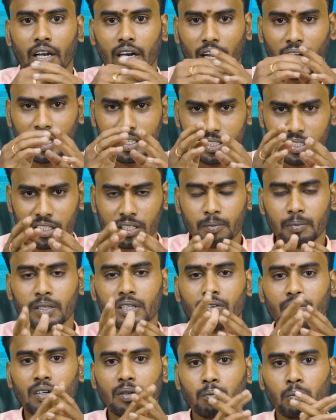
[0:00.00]
ராசியின்
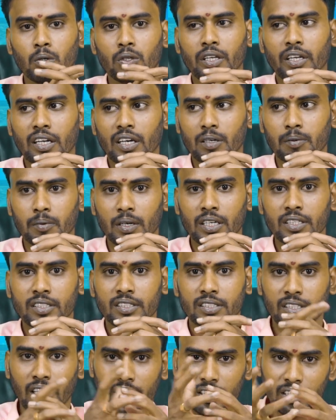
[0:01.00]
மீது விழும்போது என்ன ஆகும்னா
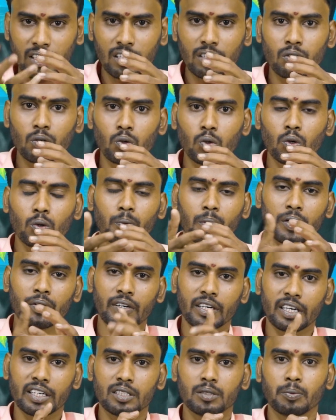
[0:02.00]
சந்திரனுக்கு குரு
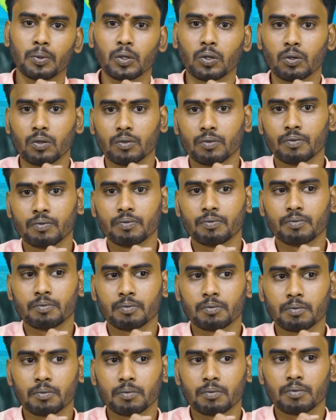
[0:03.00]
பார்வை கிடச்சி போயிடும்
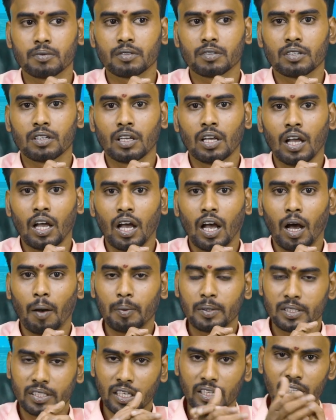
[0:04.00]

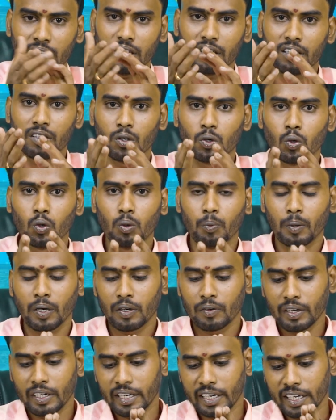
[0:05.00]
அப்போ சந்திரனுக்கு குரு
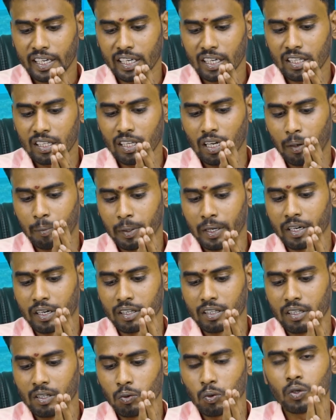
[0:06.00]
பார்வை கிடைக்கிறது
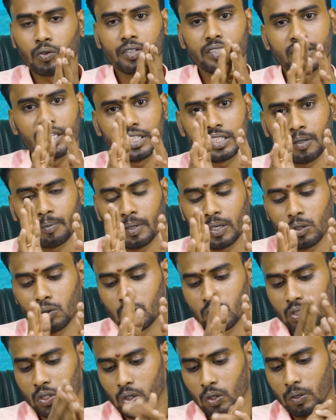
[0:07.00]
அப்படின்றது ஒரு விசேஷமான
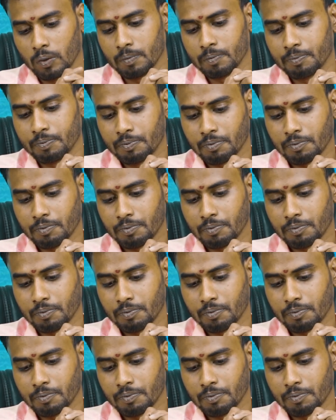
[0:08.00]
ஒரு விஷயம்